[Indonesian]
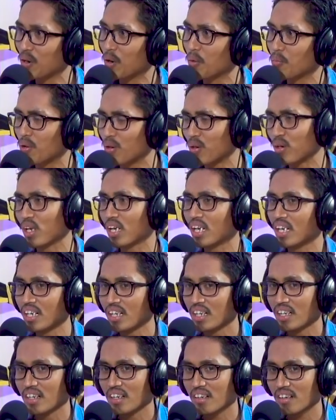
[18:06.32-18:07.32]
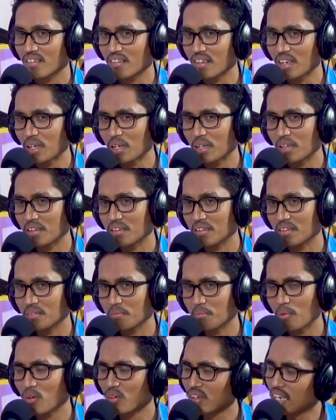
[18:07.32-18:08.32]
ngobrol. Hmm. Saya
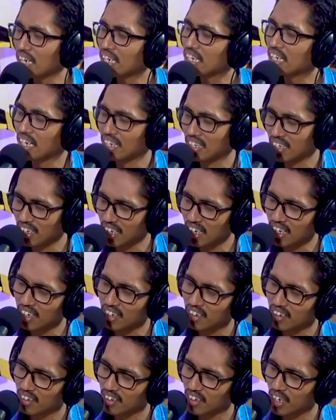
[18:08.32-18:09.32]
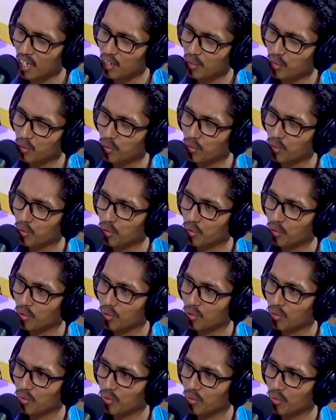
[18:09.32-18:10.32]
mau sekali kak dengar lagu
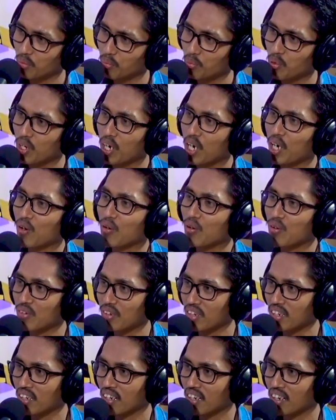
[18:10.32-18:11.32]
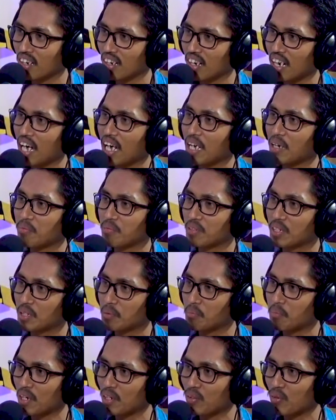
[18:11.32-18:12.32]
Bunga Rosi live di
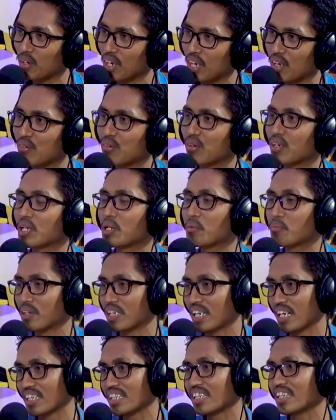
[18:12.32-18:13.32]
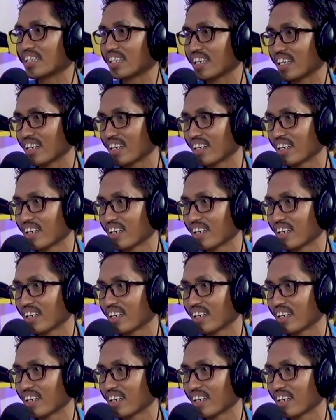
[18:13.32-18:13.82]
depanku langsung ini penyanyinya. Ah